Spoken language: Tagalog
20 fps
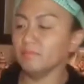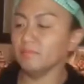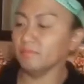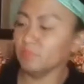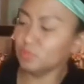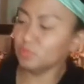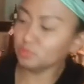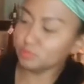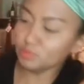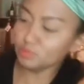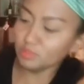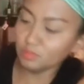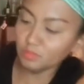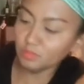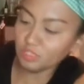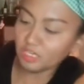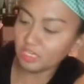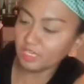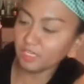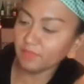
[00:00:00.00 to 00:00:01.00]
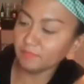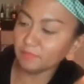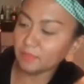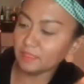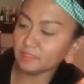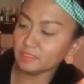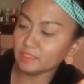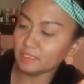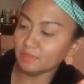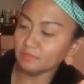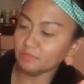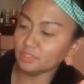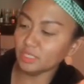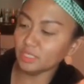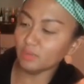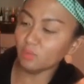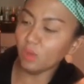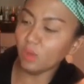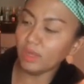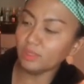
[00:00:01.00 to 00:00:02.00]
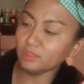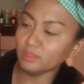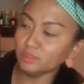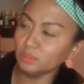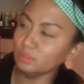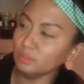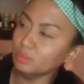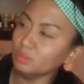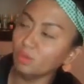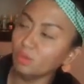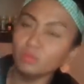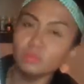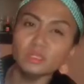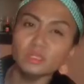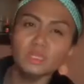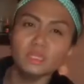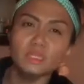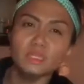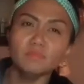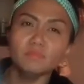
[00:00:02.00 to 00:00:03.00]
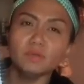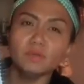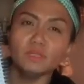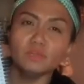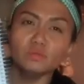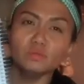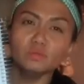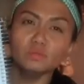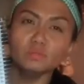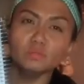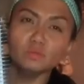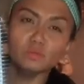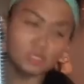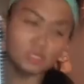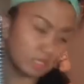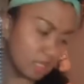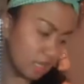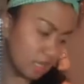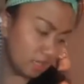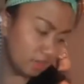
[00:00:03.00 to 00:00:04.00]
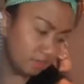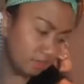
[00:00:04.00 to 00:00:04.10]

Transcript: susundin mo yung nakalagay five subject while drilled only in eh, mga notebook ng aking